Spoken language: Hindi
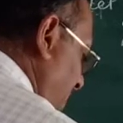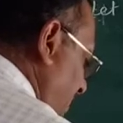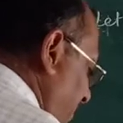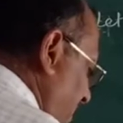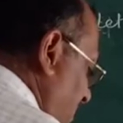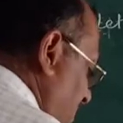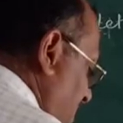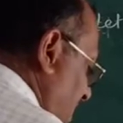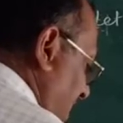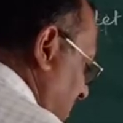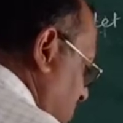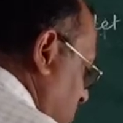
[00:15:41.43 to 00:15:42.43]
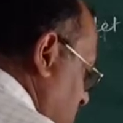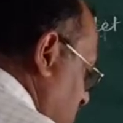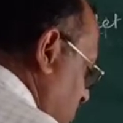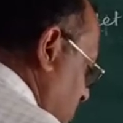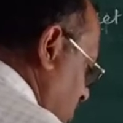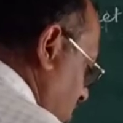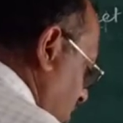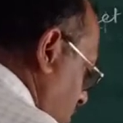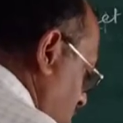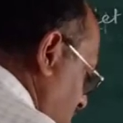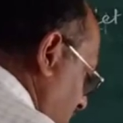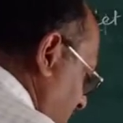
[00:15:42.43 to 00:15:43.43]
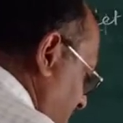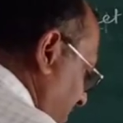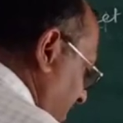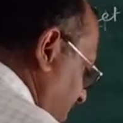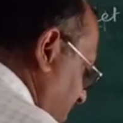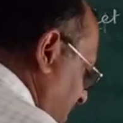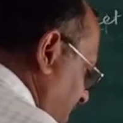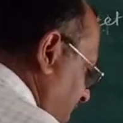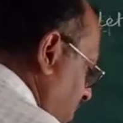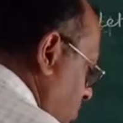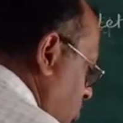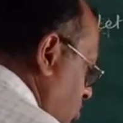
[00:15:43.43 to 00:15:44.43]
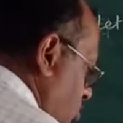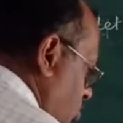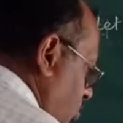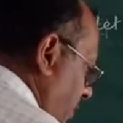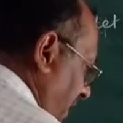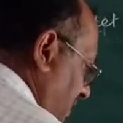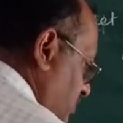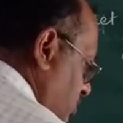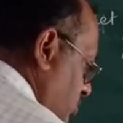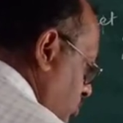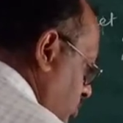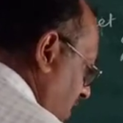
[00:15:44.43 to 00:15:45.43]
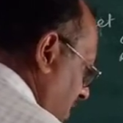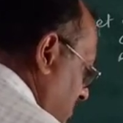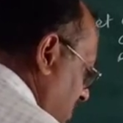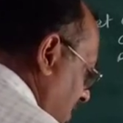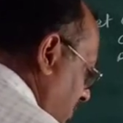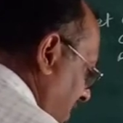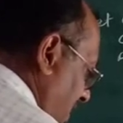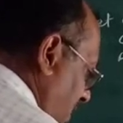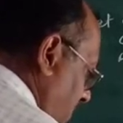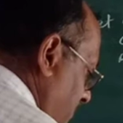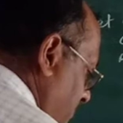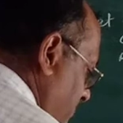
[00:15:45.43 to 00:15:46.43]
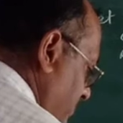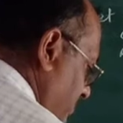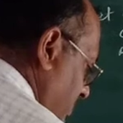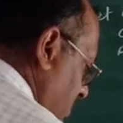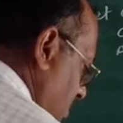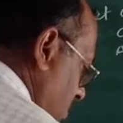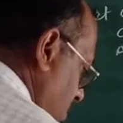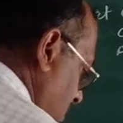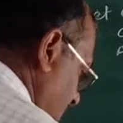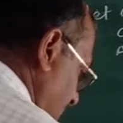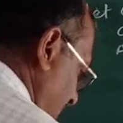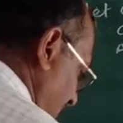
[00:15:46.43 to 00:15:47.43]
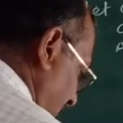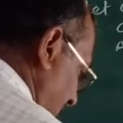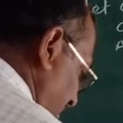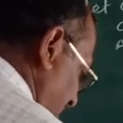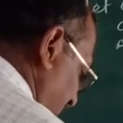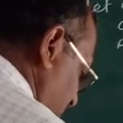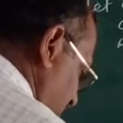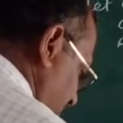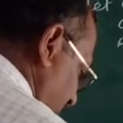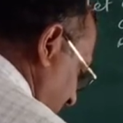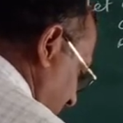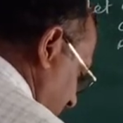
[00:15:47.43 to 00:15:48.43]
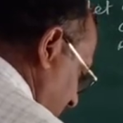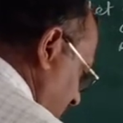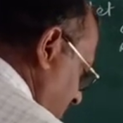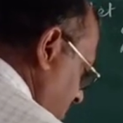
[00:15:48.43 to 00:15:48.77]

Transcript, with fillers: इन्वेंट्री एक्स क्लोजिंग इन्वेंट्री टू एक्स टू टाइम दिया हुआ है एवरेज इन्वेंट्री